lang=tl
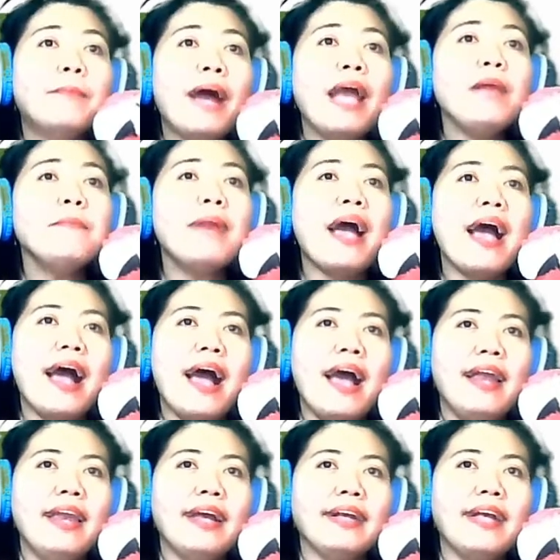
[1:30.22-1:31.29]
may
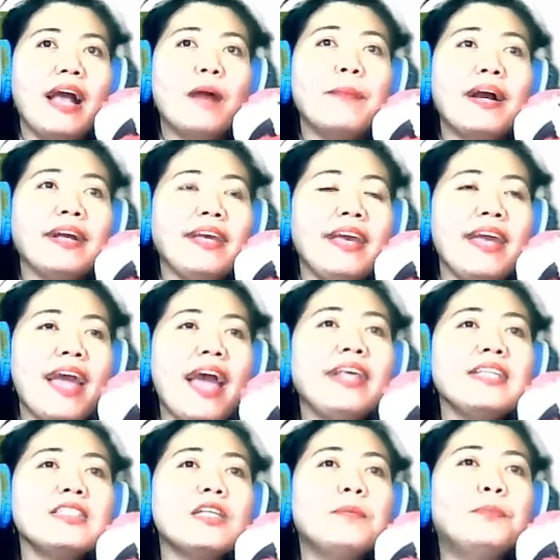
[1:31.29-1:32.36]
mahahalagang
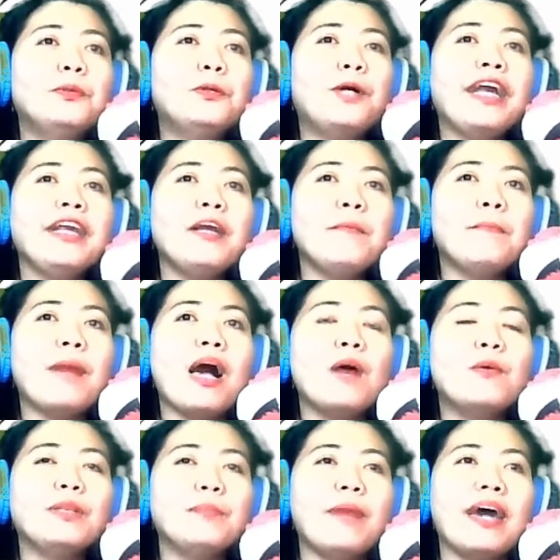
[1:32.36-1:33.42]
pangyayari sa buhay ng
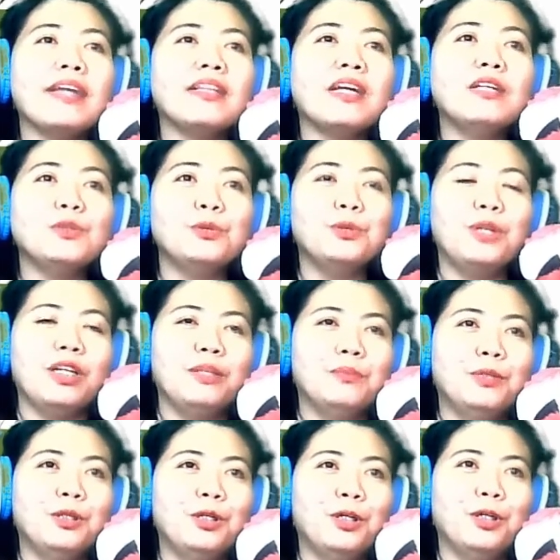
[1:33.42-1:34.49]
bawat batang tulad
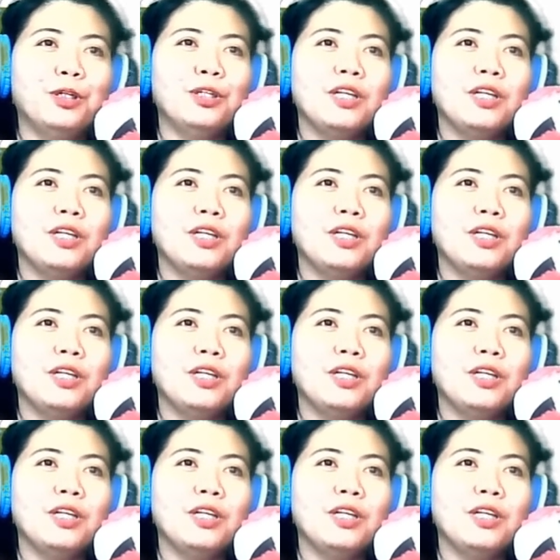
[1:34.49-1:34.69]
mo.